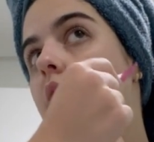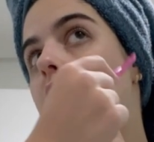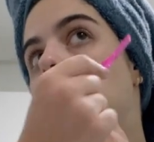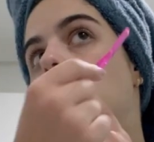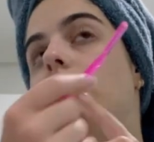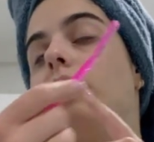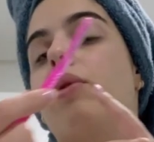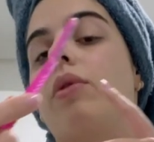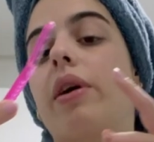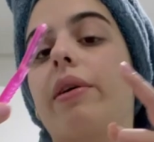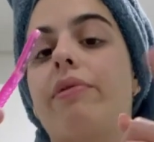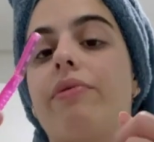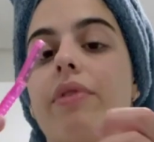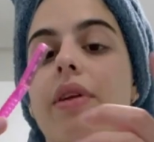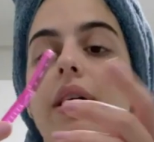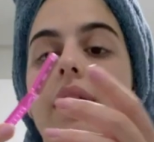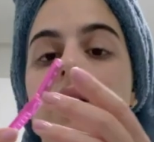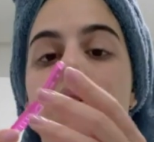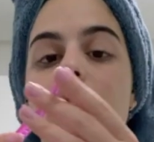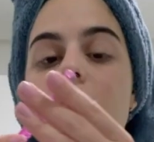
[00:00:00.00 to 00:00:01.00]
Não, eu quero
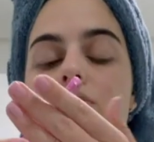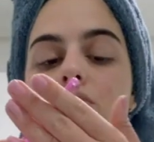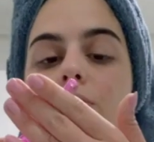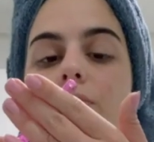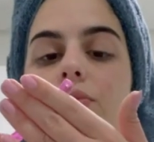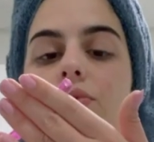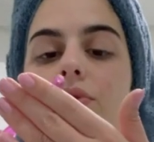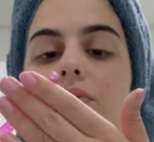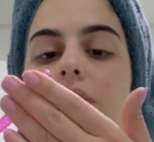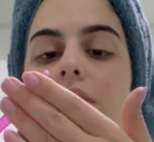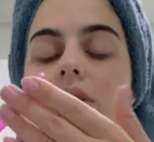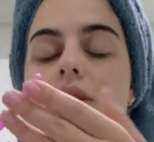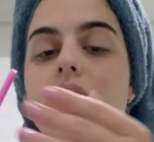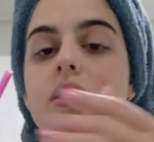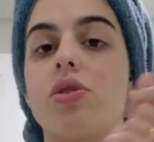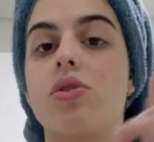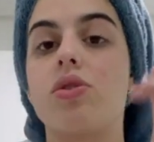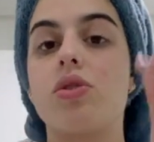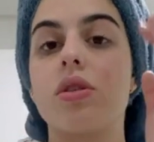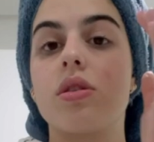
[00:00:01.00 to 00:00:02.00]
falar, tipo, de coisas que a
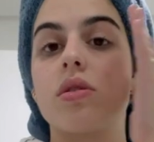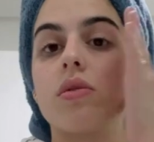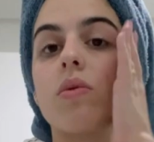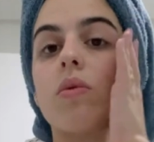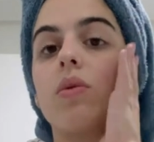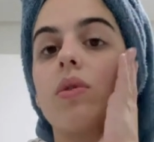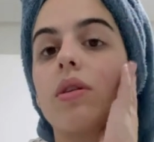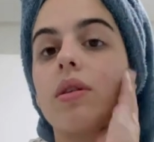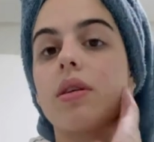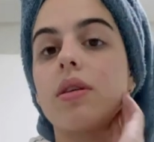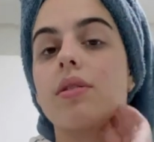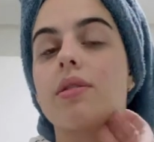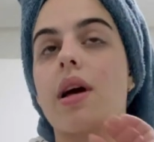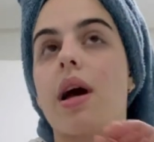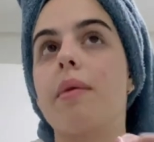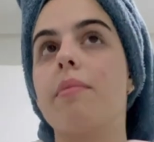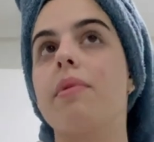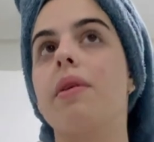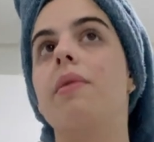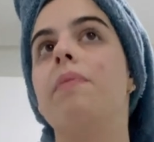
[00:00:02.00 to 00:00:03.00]
gente escuta,
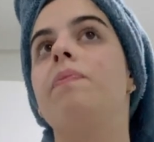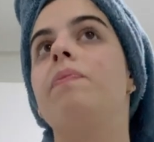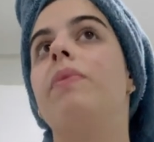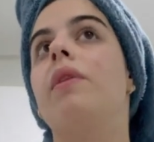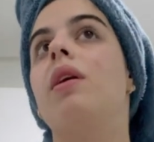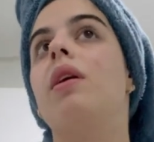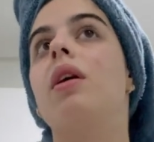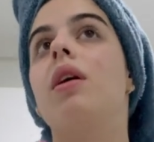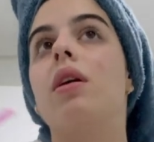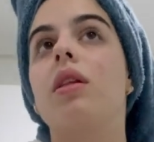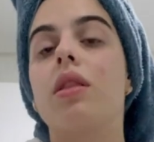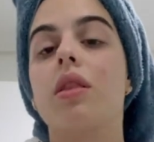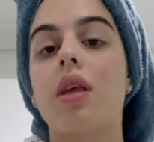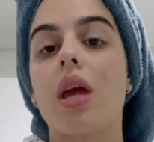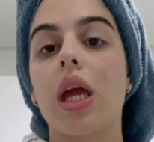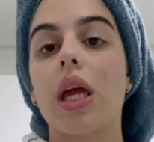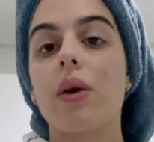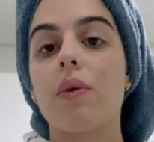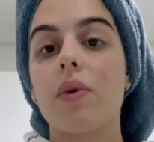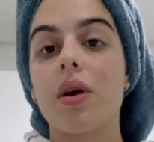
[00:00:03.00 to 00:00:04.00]
sabe?
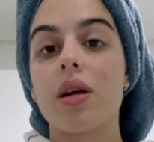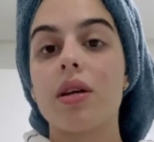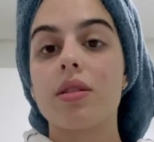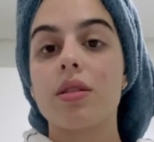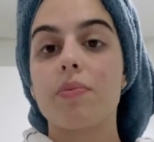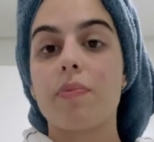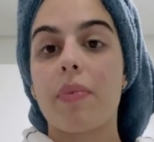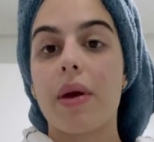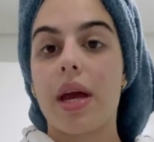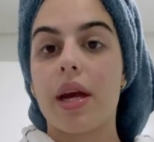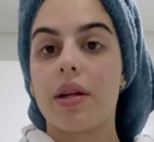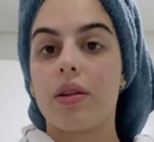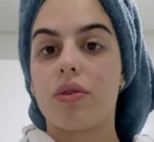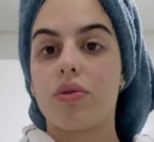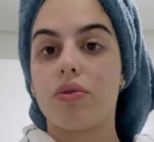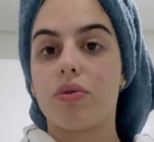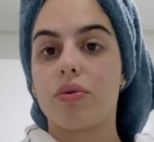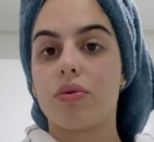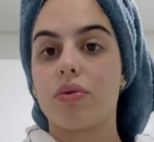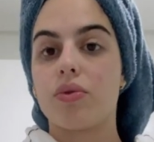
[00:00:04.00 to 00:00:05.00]
Tenham
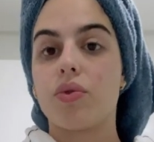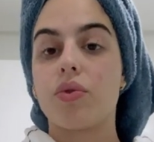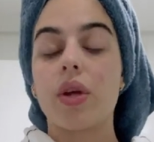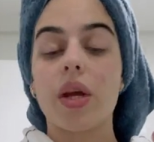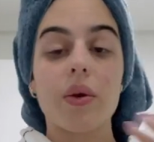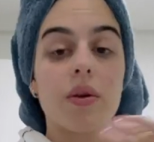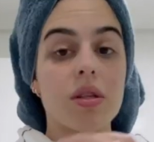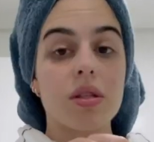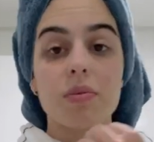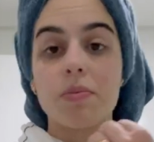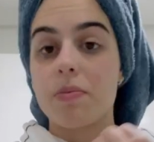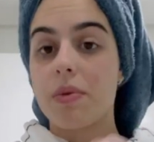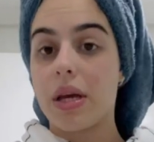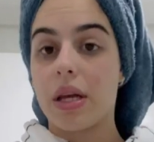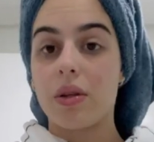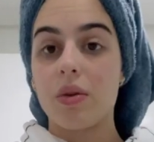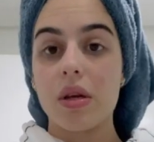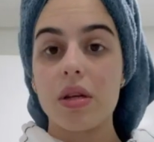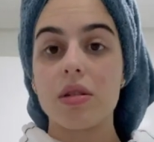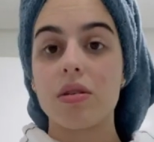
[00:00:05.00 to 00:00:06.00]
respeito, tenham
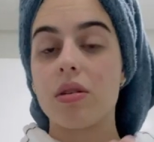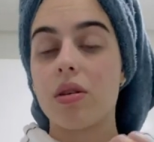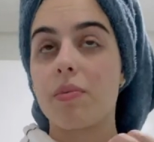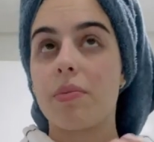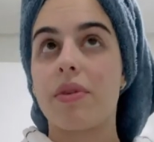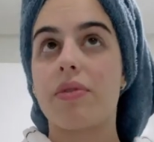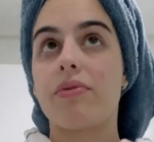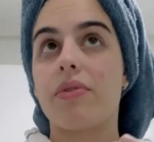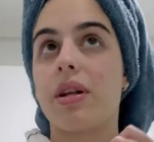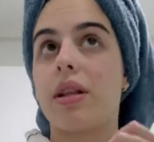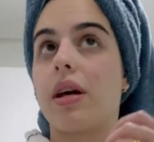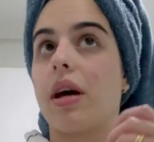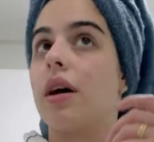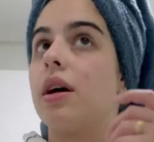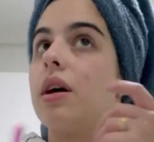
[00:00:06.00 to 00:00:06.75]
respeito, é isso que eu tenho para falar.